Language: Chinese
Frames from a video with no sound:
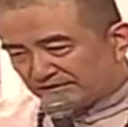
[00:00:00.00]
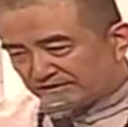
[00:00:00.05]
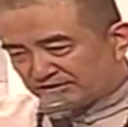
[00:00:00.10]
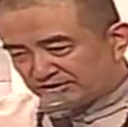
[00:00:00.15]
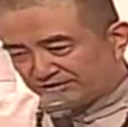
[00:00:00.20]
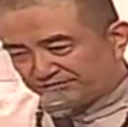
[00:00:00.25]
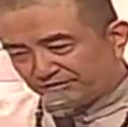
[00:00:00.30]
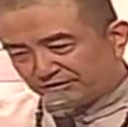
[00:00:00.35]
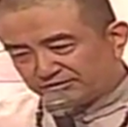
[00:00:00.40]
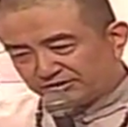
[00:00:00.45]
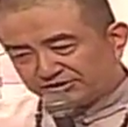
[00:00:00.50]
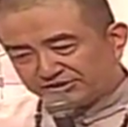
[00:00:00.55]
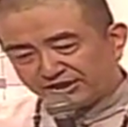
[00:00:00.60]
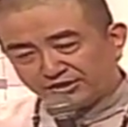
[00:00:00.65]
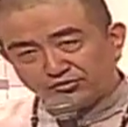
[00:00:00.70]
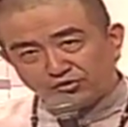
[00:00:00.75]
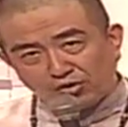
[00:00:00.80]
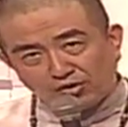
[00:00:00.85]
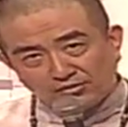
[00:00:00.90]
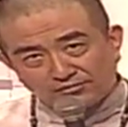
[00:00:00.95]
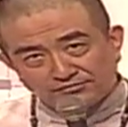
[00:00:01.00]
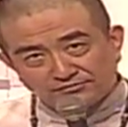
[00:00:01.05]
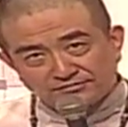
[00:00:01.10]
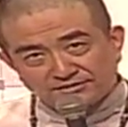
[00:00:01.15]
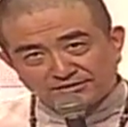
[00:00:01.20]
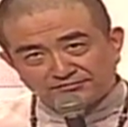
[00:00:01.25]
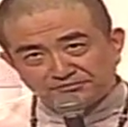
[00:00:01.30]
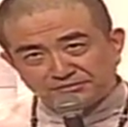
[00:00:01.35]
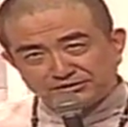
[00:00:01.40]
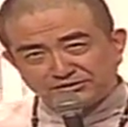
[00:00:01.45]
西方的结果，
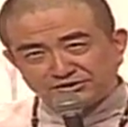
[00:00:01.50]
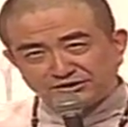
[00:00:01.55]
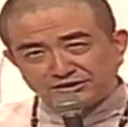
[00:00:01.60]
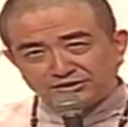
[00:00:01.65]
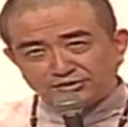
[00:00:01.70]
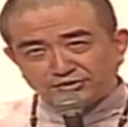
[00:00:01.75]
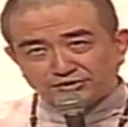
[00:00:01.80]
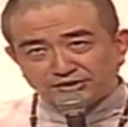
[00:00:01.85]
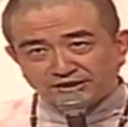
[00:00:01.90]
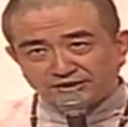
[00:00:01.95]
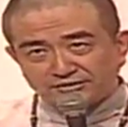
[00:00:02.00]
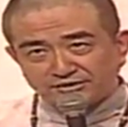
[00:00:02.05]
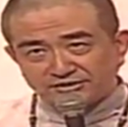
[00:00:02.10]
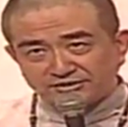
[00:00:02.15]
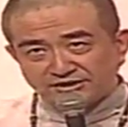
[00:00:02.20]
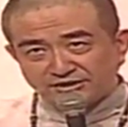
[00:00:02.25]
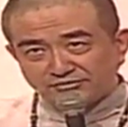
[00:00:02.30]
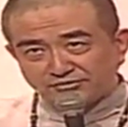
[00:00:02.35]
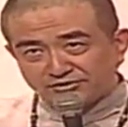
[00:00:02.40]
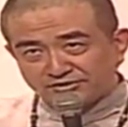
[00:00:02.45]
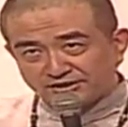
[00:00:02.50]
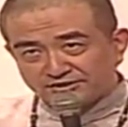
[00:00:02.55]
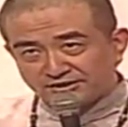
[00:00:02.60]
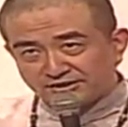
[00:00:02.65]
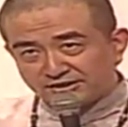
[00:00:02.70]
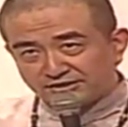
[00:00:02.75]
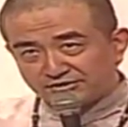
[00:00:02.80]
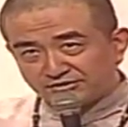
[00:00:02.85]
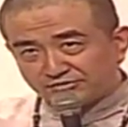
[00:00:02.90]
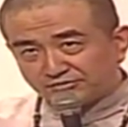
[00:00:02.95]
人本心理学的结果在这
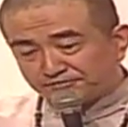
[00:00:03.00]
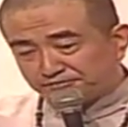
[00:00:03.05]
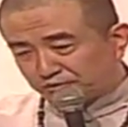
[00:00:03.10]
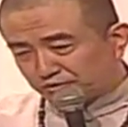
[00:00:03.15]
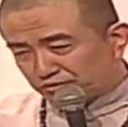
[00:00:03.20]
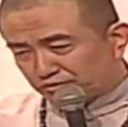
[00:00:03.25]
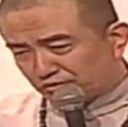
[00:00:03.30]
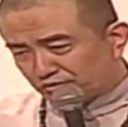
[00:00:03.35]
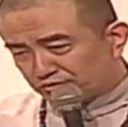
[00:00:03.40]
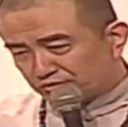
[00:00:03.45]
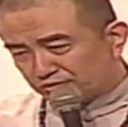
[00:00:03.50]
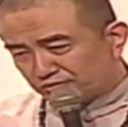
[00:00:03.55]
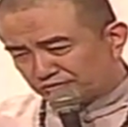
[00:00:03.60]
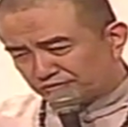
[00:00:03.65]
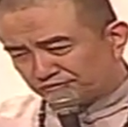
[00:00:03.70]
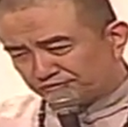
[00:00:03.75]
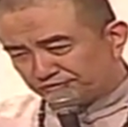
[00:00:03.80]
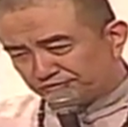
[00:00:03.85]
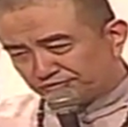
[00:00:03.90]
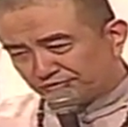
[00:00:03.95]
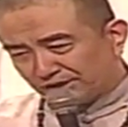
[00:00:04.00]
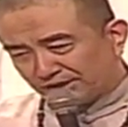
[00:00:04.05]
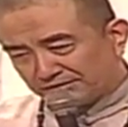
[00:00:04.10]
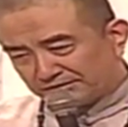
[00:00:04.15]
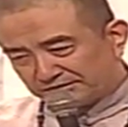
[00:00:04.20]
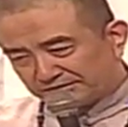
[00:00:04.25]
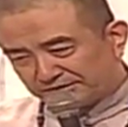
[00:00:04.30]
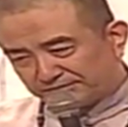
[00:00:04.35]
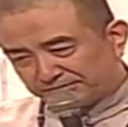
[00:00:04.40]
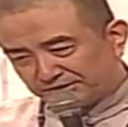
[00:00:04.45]
里就不多重复了。
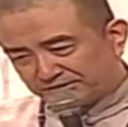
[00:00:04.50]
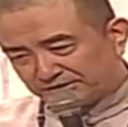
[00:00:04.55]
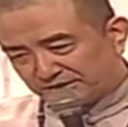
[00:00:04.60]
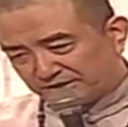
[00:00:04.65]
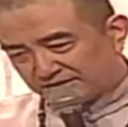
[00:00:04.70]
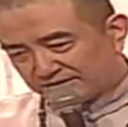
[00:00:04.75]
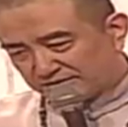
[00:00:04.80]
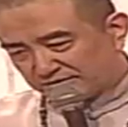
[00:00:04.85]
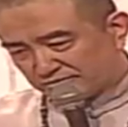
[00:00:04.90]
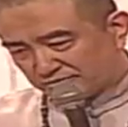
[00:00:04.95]
那么，他是